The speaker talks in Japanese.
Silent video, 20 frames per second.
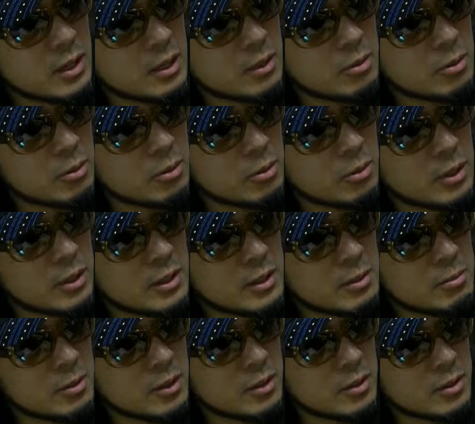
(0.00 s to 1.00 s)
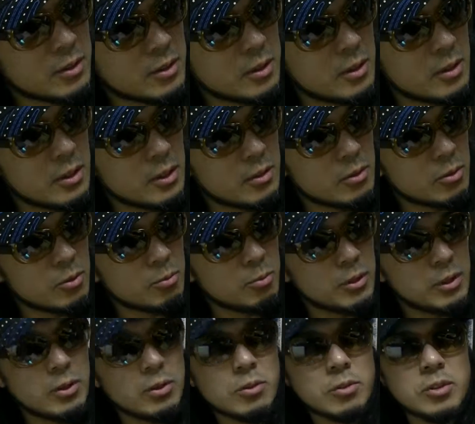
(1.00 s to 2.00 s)
現することができますってねちょっと
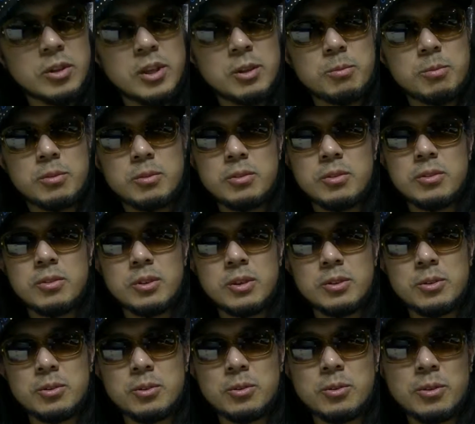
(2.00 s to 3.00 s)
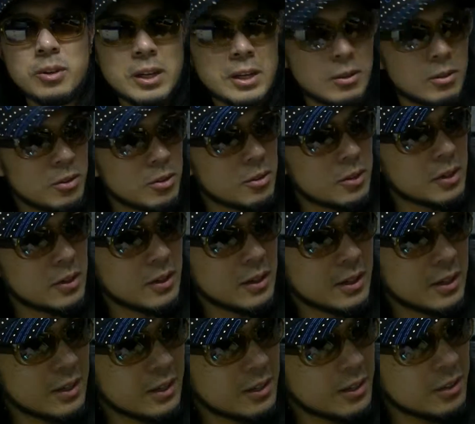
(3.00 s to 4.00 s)
ビデオテープっていうのはどのぐらいの質かわ
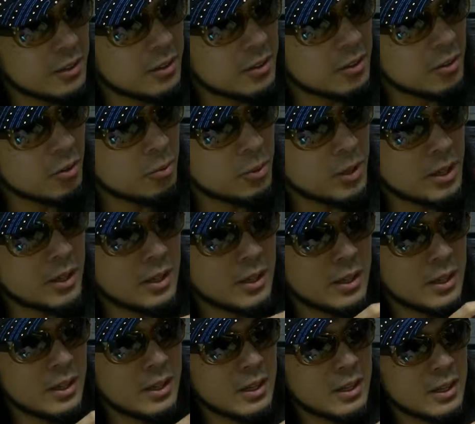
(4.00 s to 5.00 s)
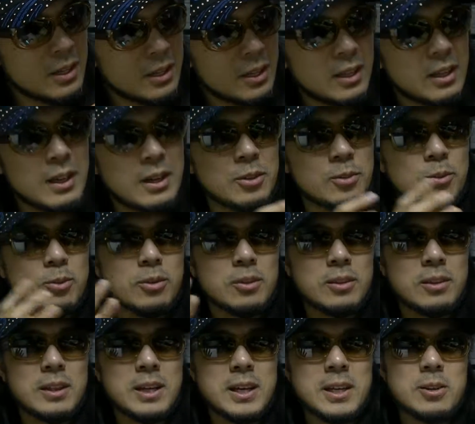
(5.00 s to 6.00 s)
からないんですけどまあねあの
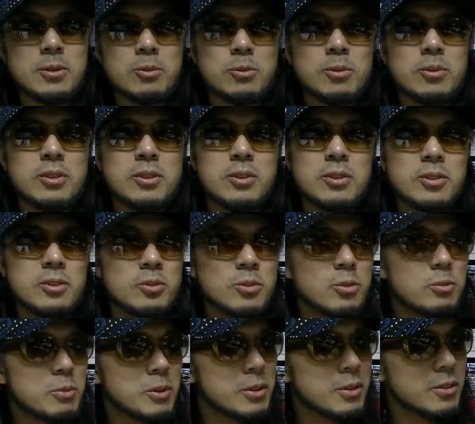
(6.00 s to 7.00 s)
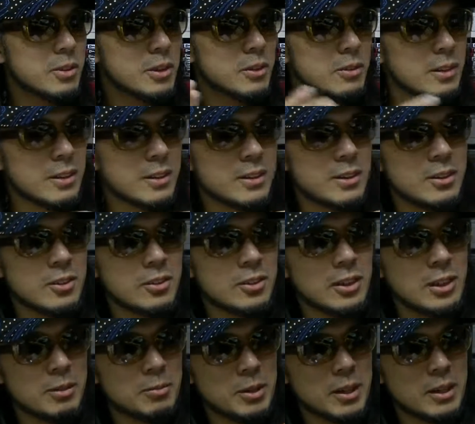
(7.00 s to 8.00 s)
対局してる人を見せるわけじゃなく
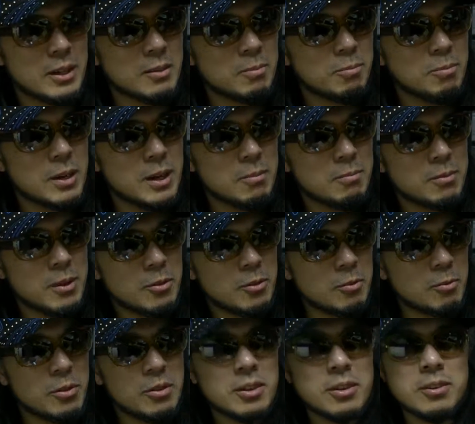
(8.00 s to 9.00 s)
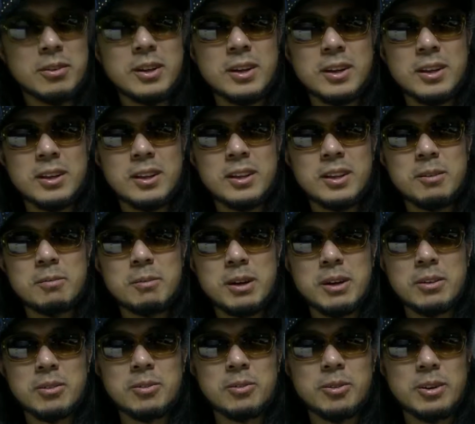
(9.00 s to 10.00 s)
て、まあ、盤面を見せるだけなんで
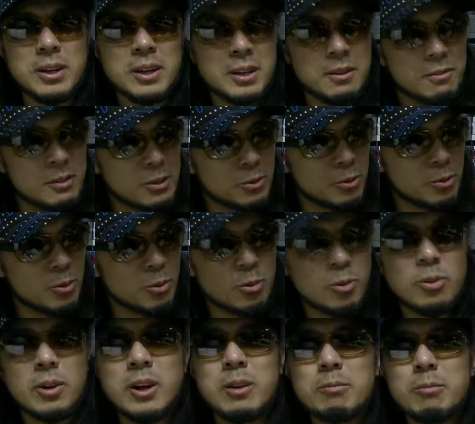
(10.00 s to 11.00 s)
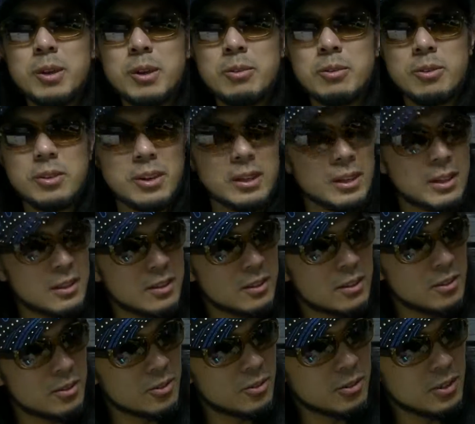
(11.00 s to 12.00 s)
まあそこら辺はちょっとご勘弁をって感じ
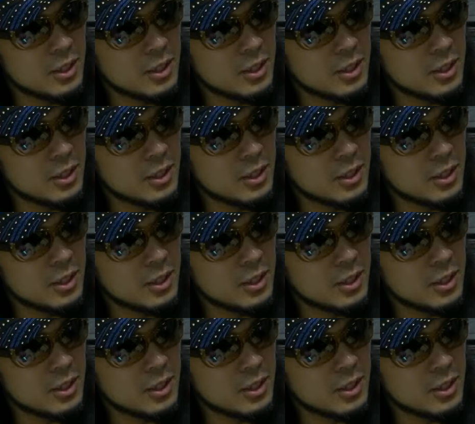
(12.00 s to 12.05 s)
でしょう